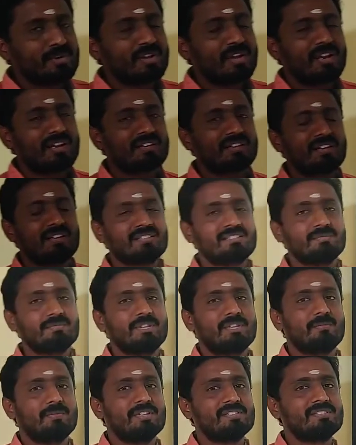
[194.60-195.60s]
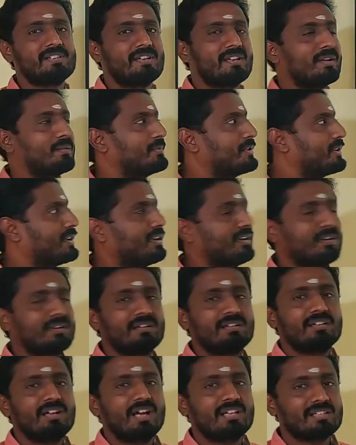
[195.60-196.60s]
மட்டும் எலக்ட்ரான்ஸை பற்றி பேசுகிறீங்க அப்படின்னா
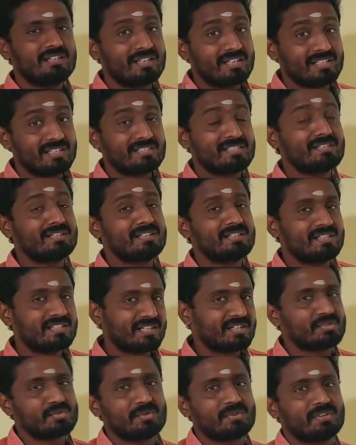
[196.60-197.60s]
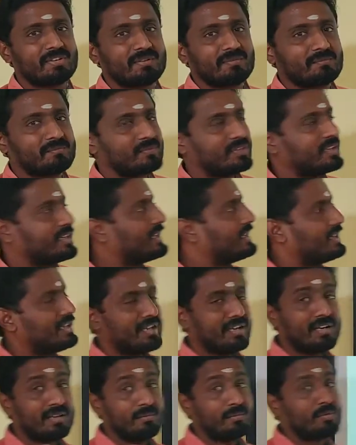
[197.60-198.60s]
அதுக்கு ரீசன் இருக்குது நான் சொல்கிறேன் ரைட்டாக ah? நீங்களே